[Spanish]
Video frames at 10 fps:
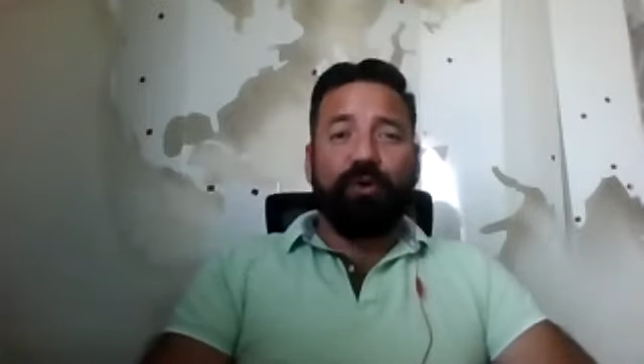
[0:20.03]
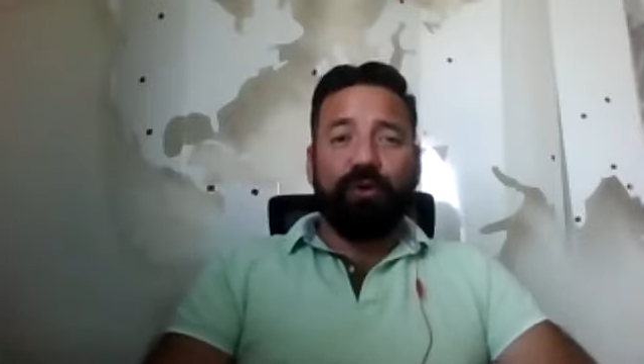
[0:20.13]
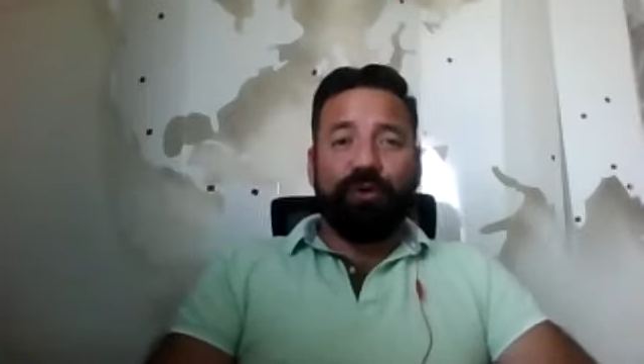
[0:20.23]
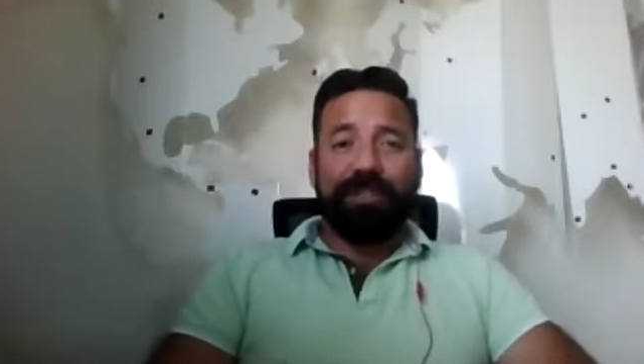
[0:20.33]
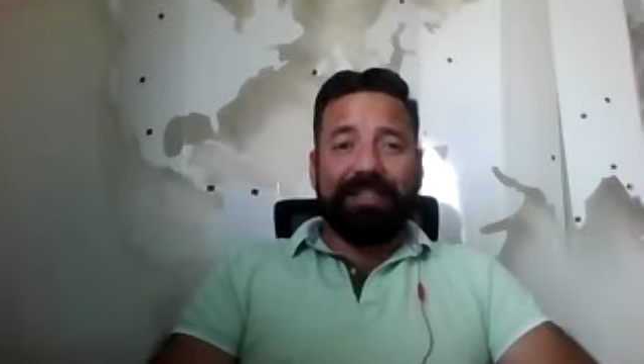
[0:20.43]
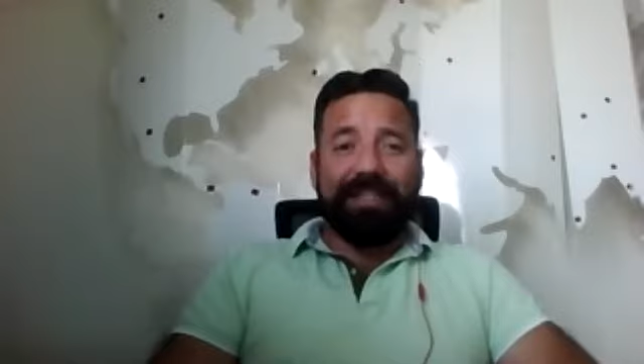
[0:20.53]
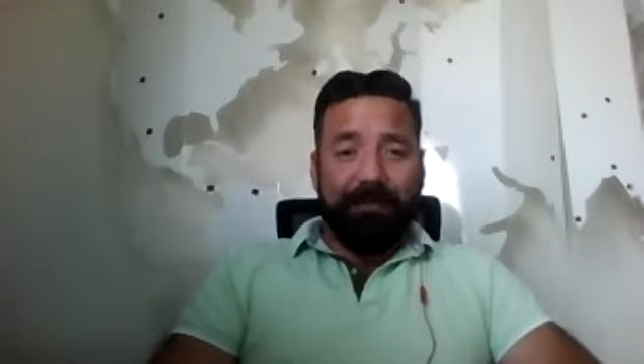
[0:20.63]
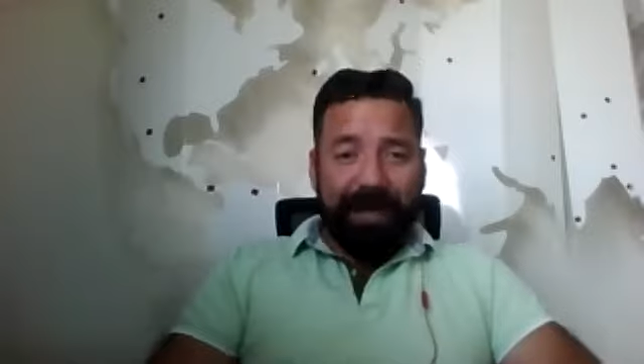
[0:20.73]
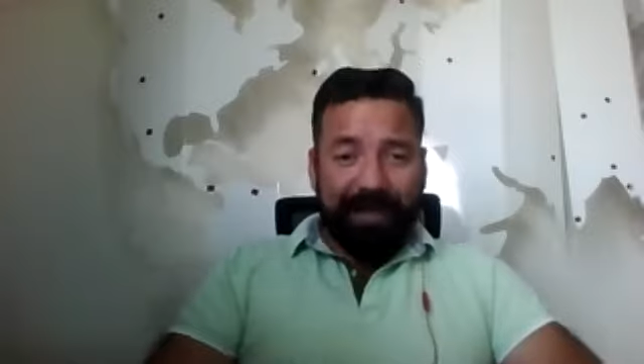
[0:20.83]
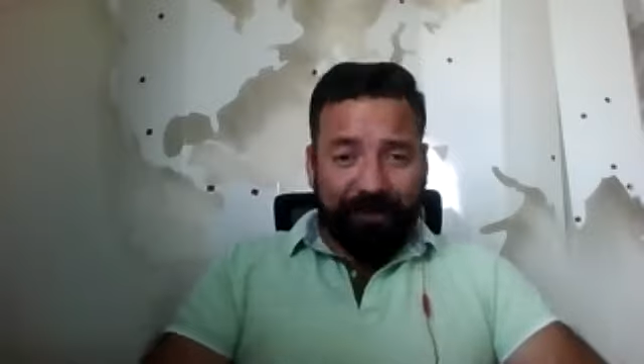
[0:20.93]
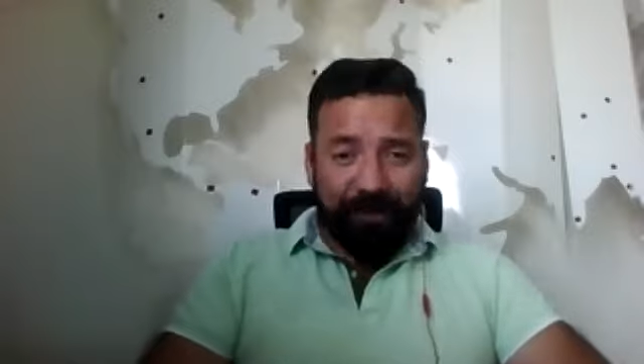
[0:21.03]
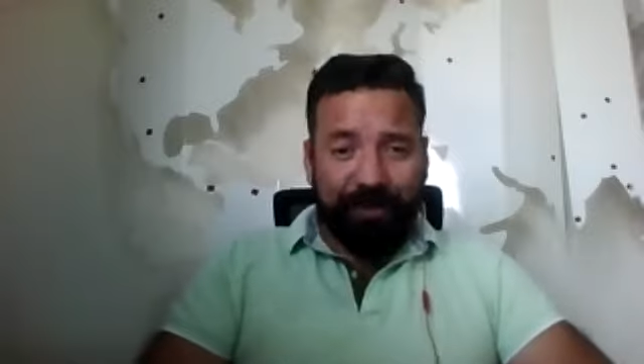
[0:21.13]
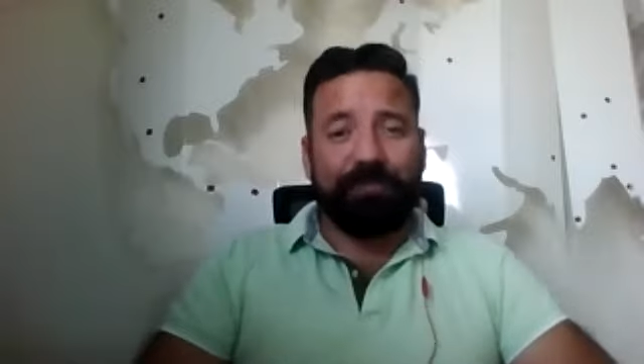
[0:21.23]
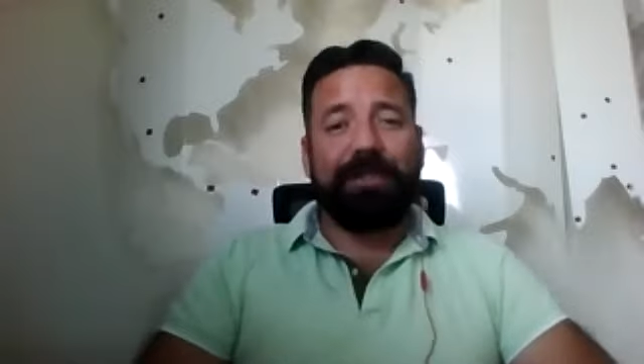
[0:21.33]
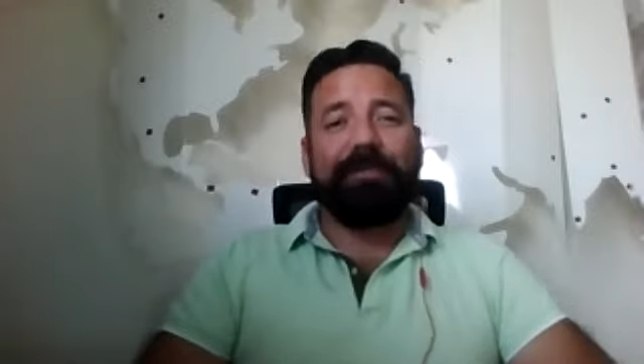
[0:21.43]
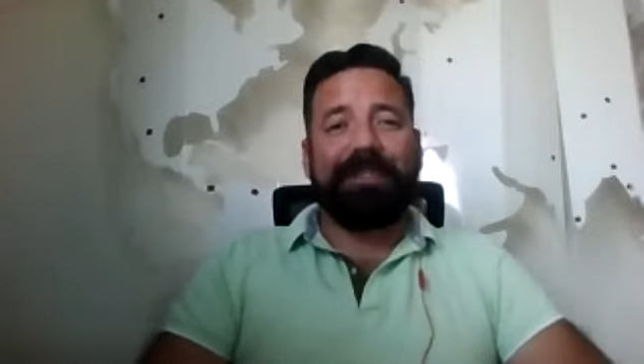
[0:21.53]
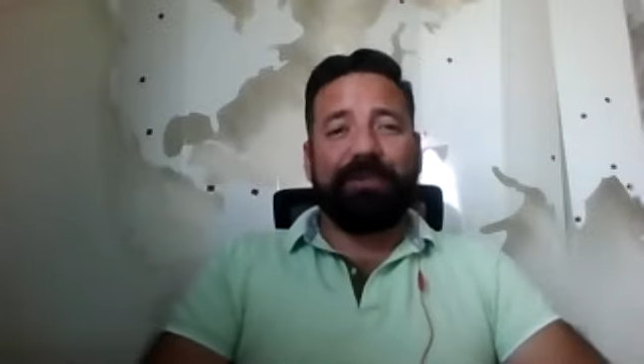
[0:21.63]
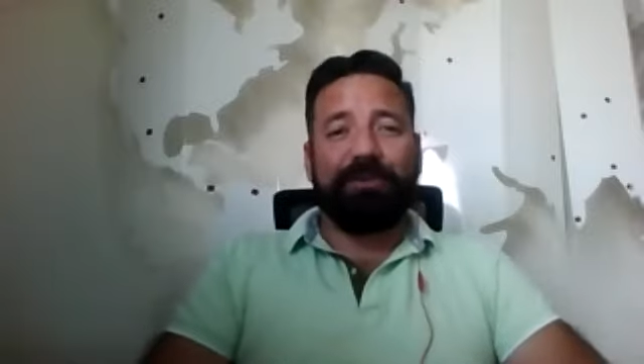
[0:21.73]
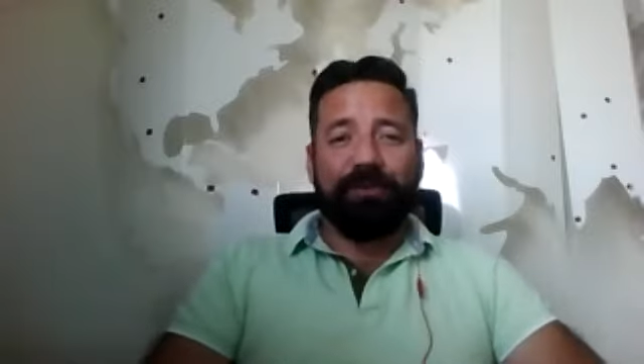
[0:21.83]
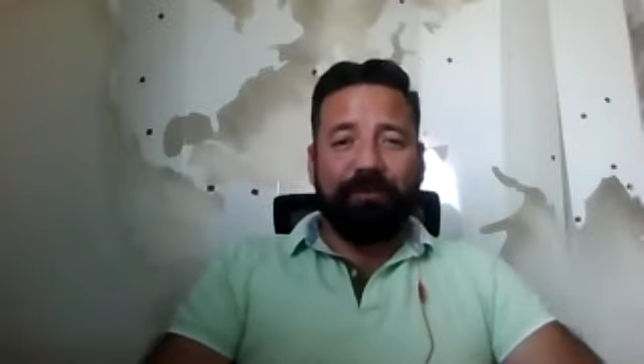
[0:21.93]
11 de marzo de
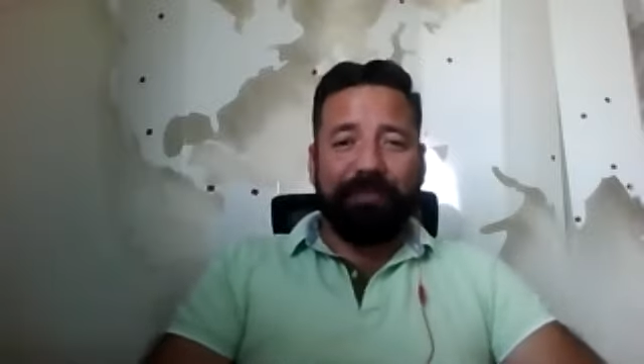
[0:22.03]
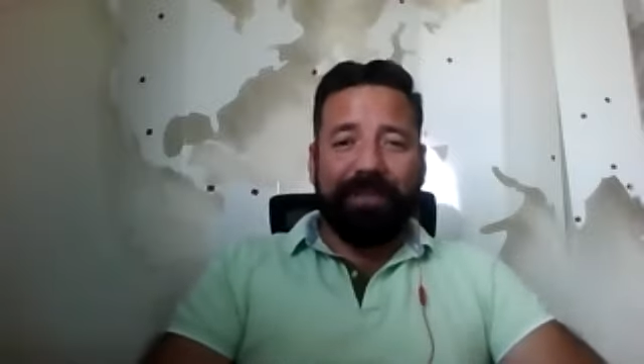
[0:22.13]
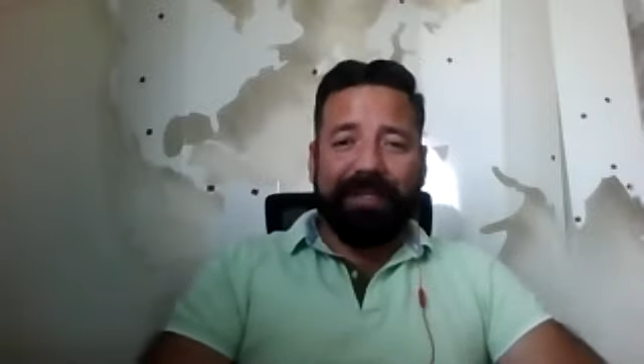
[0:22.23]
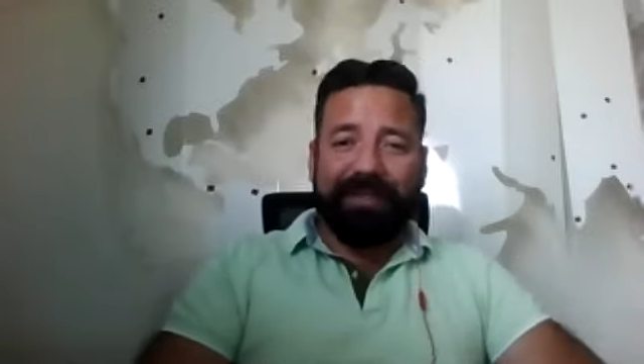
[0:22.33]
2021,